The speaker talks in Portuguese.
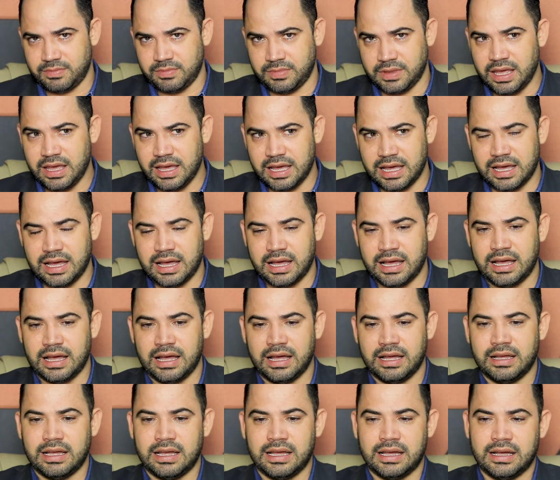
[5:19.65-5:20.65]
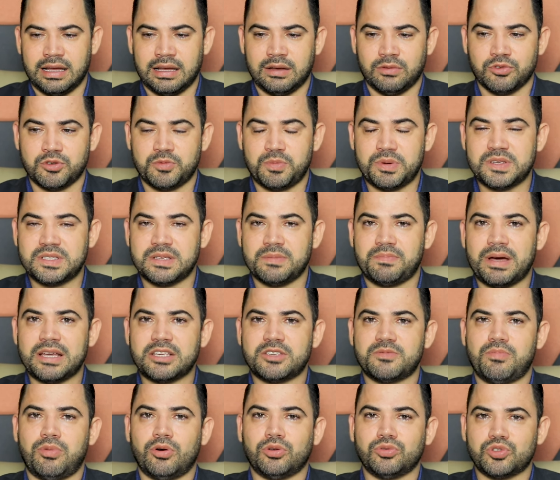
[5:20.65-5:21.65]
né, a, a, os
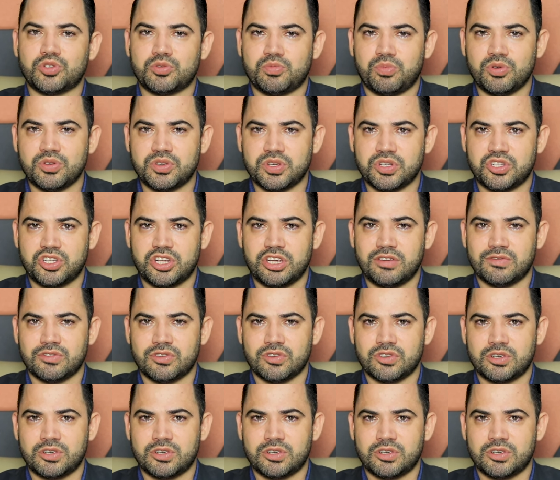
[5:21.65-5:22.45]
principais pontos positivos